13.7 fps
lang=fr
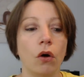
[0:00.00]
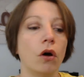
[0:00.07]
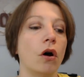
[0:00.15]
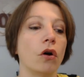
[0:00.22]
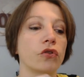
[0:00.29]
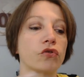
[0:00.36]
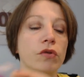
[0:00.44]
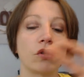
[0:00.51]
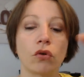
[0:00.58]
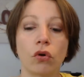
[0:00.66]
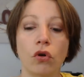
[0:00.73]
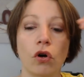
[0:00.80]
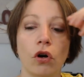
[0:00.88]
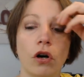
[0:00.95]
Euh, ensuite,
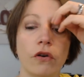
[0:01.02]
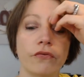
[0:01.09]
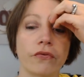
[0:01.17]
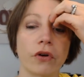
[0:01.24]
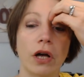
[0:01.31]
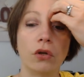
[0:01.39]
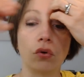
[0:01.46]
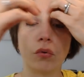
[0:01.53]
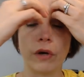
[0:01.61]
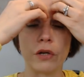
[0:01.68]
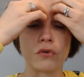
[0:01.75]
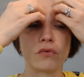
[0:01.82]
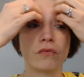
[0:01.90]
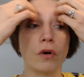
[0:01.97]
on leur offre à
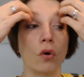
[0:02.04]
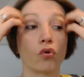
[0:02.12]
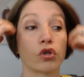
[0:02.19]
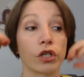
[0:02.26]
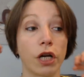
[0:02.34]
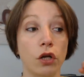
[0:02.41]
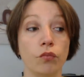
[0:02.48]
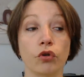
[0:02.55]
Noël, souvent au chat,